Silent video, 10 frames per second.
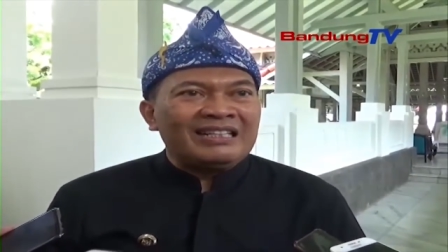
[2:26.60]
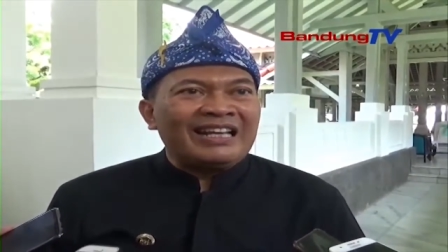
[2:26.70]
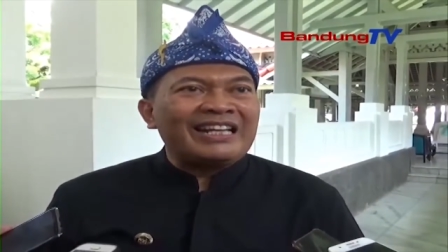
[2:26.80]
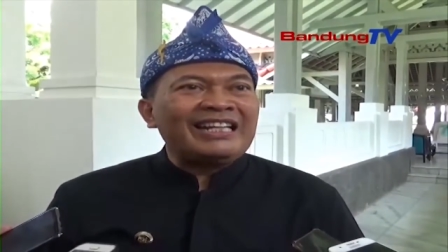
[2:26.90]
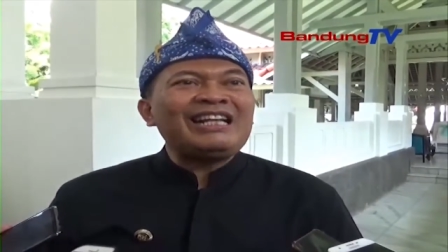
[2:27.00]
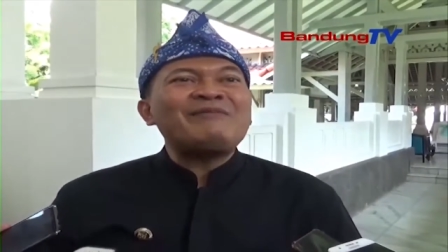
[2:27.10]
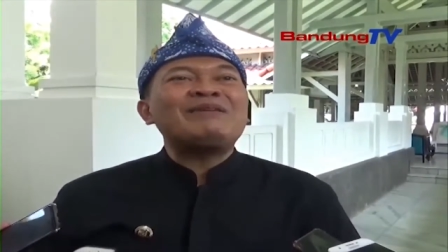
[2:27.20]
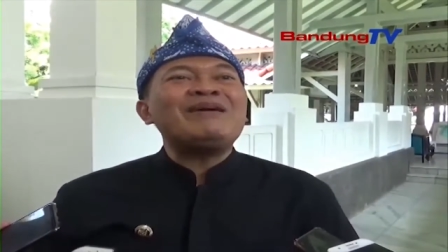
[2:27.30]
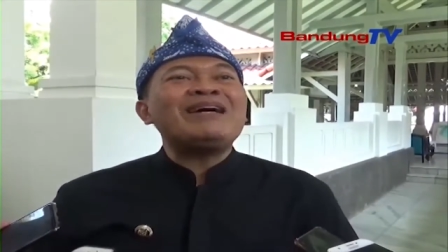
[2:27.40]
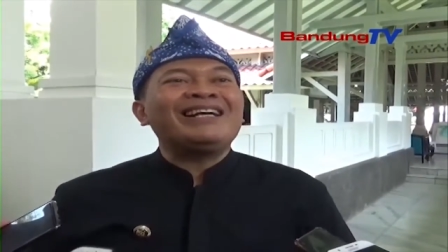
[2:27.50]
dan kita nggak bisa
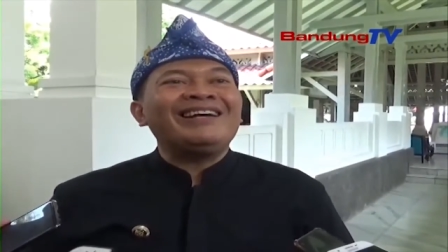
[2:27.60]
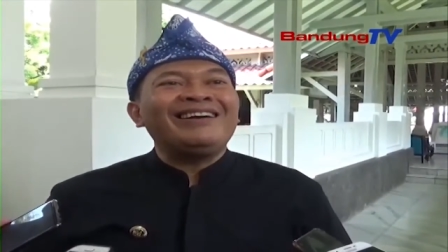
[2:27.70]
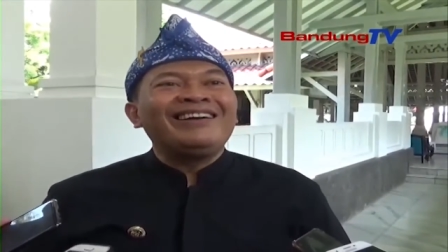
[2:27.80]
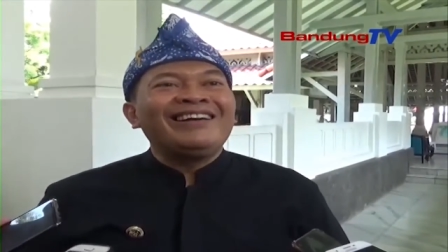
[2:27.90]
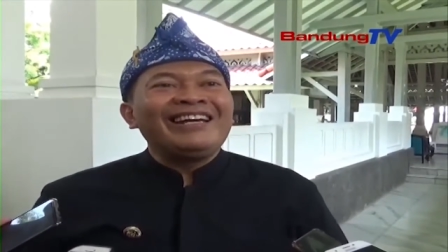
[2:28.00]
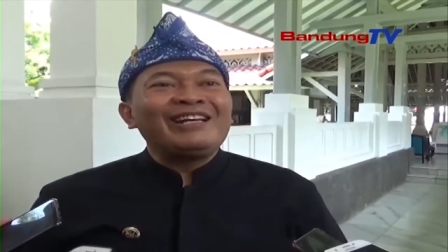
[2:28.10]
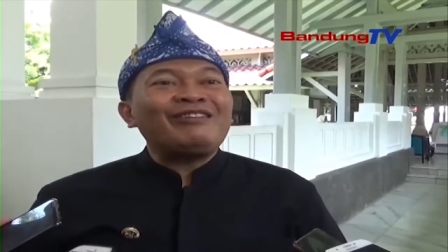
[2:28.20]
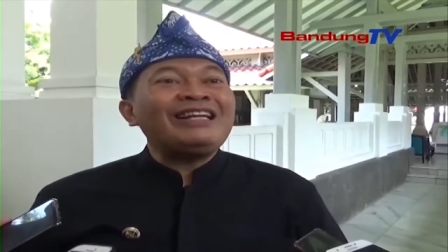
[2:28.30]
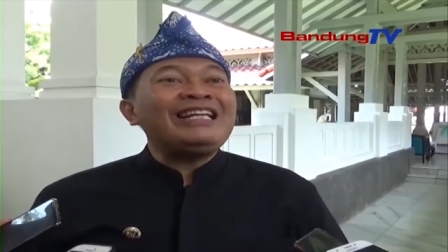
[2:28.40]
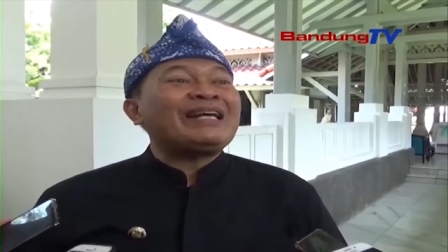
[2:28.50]
maksa yeah. itu
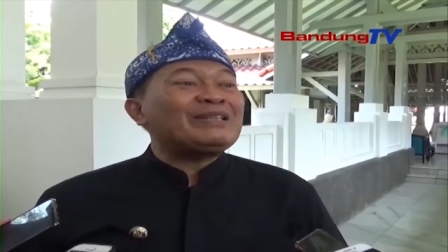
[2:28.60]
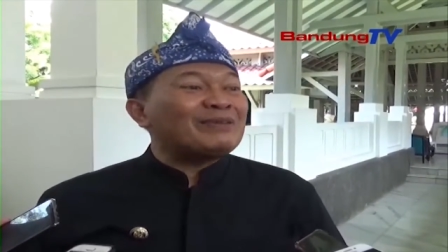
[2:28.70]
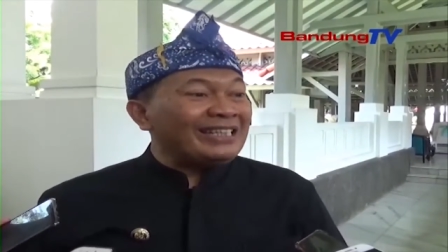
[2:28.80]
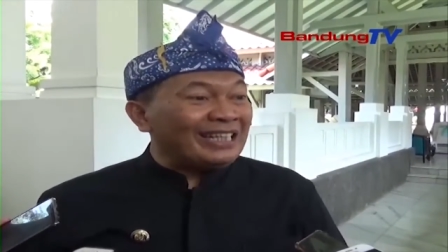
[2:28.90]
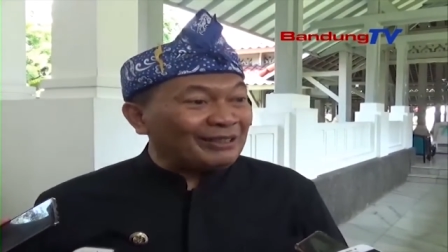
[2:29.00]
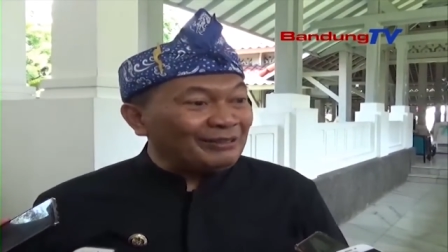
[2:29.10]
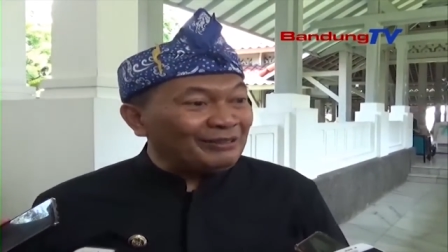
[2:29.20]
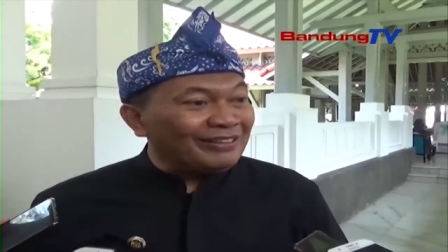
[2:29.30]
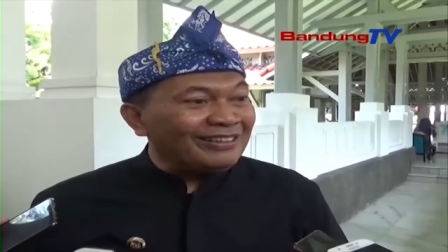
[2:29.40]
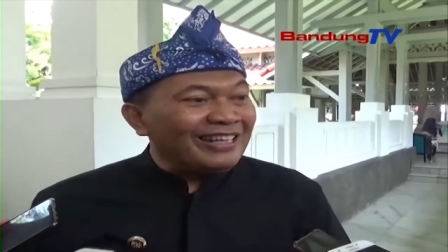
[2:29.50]
kan damai seperti itu
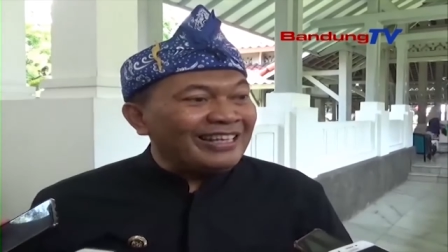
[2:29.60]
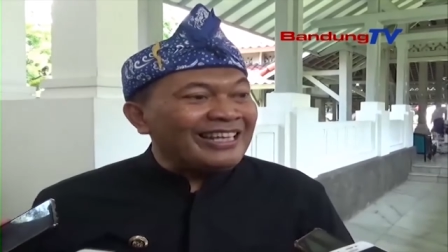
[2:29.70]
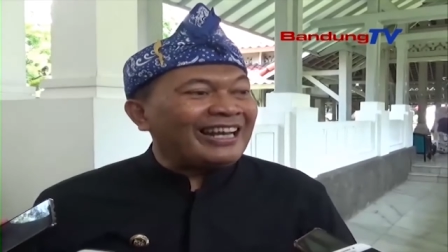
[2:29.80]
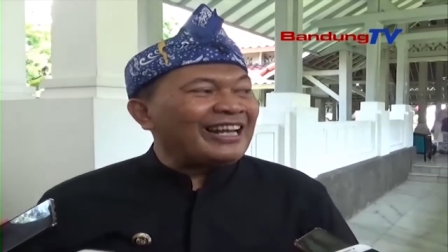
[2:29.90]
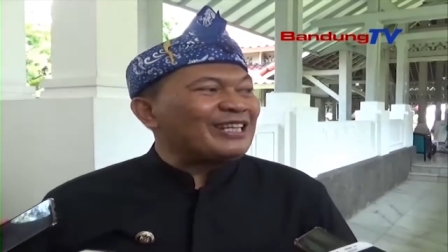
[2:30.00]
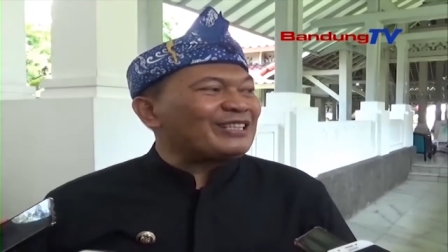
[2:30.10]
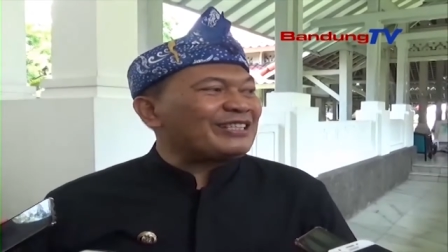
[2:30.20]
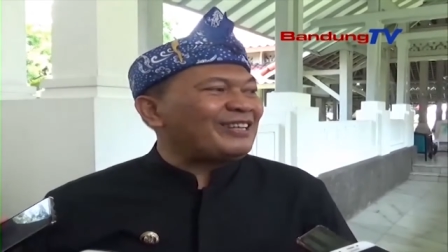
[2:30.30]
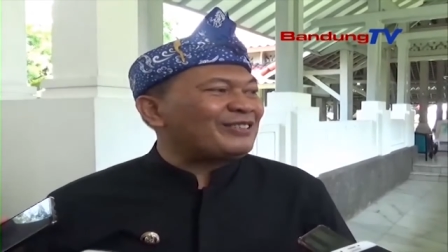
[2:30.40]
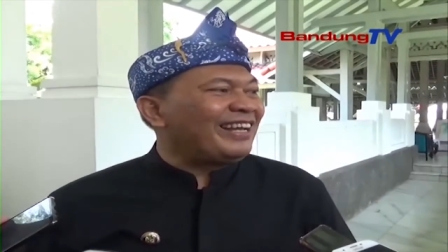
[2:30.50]
yeah. yang lainnya
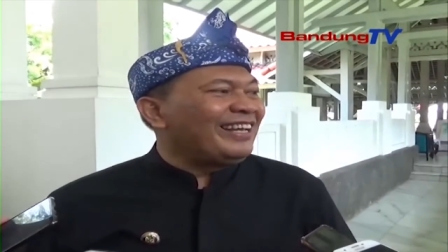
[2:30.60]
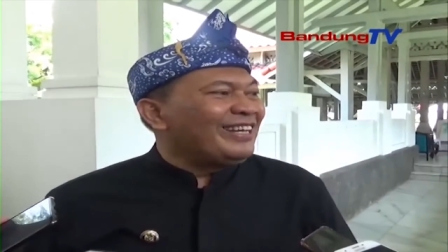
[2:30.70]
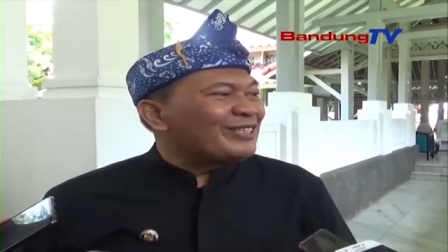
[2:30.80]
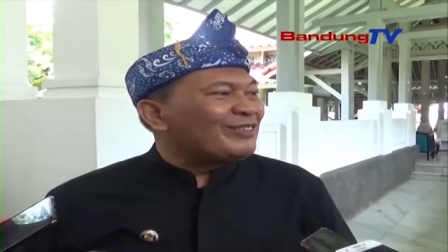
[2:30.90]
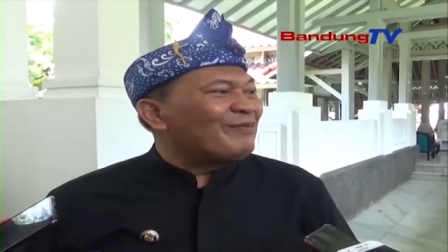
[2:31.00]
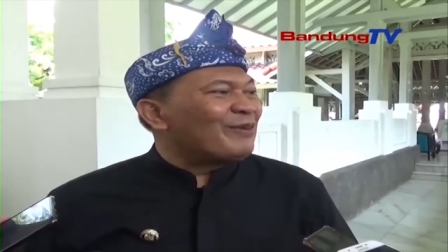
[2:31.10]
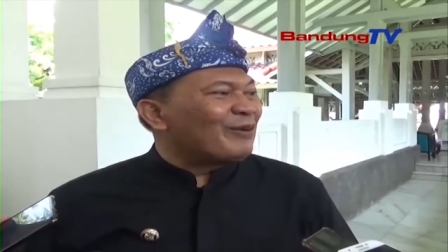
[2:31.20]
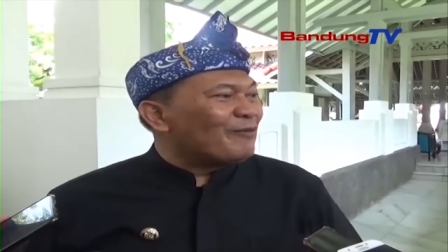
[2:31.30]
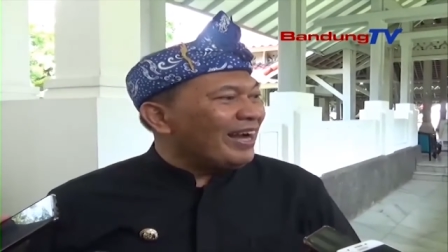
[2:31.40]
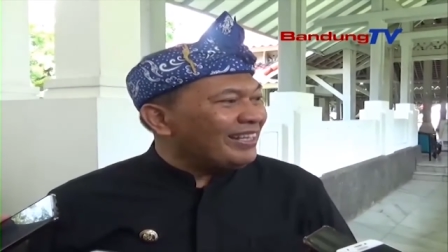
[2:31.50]
sekarang sudah sudah
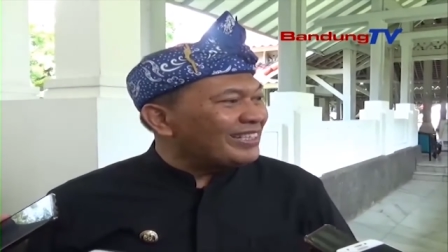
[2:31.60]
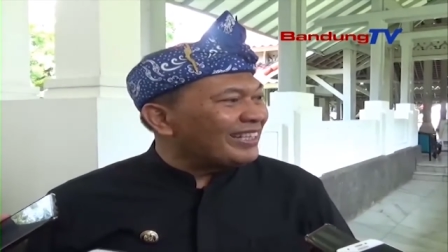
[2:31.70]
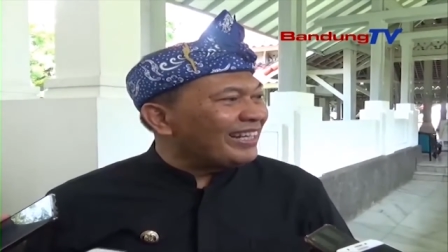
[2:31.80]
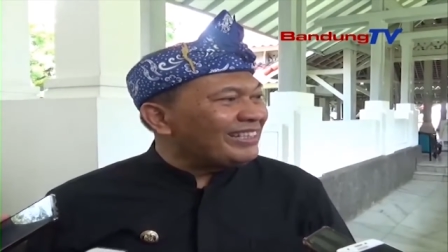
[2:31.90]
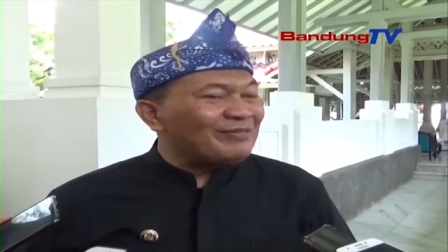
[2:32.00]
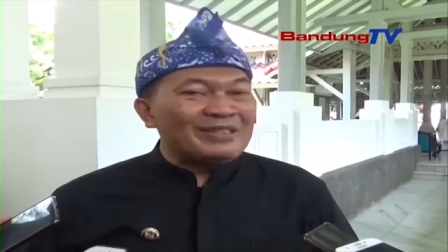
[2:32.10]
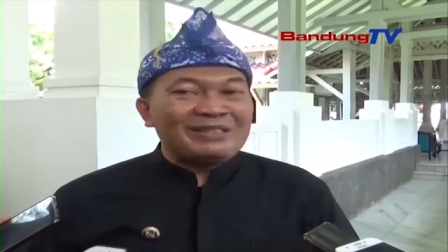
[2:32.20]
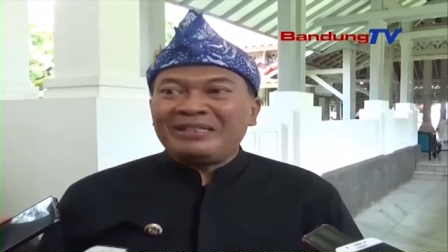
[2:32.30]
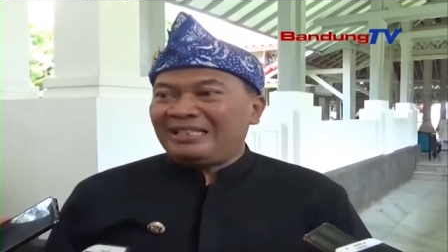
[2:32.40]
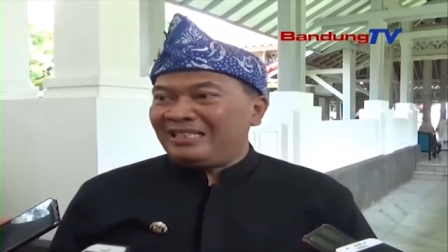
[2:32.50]
berubah yang kalian cuma
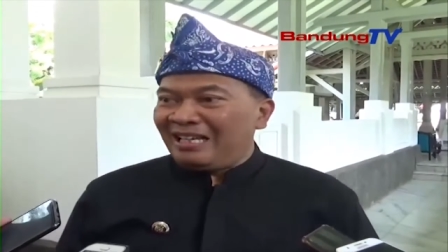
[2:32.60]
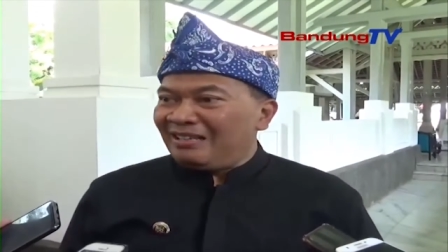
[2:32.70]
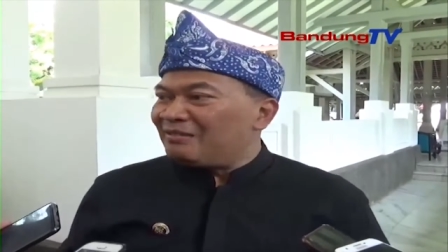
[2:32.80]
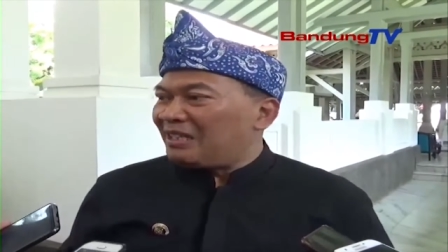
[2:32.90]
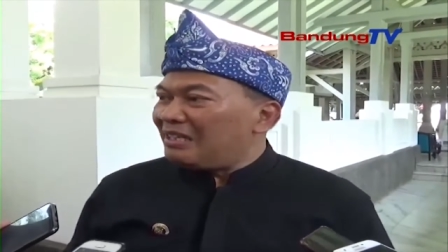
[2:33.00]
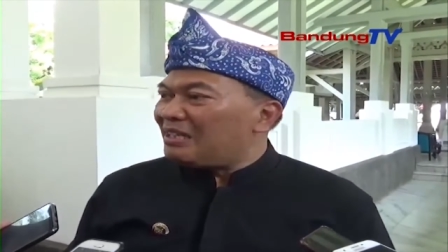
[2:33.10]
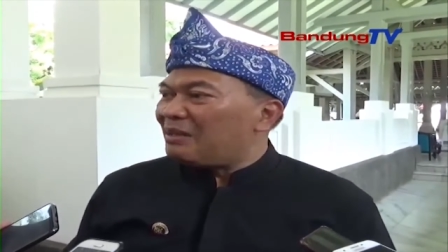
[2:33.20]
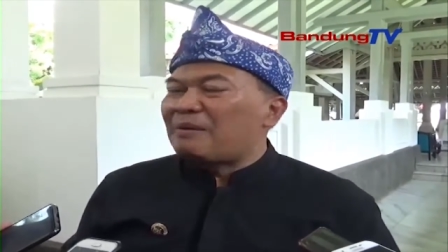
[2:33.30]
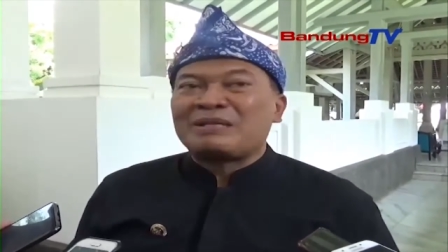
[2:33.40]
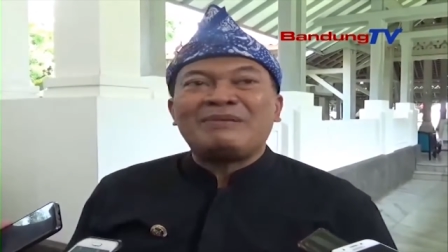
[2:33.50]
ya silakan saya kan nggak
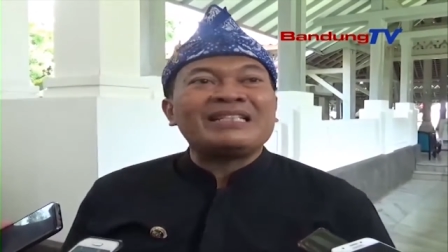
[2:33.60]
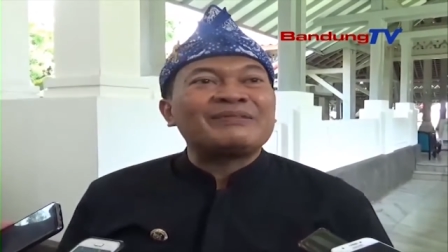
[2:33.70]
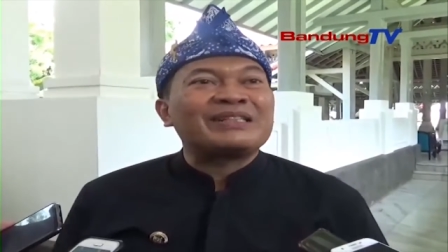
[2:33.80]
bisa maksa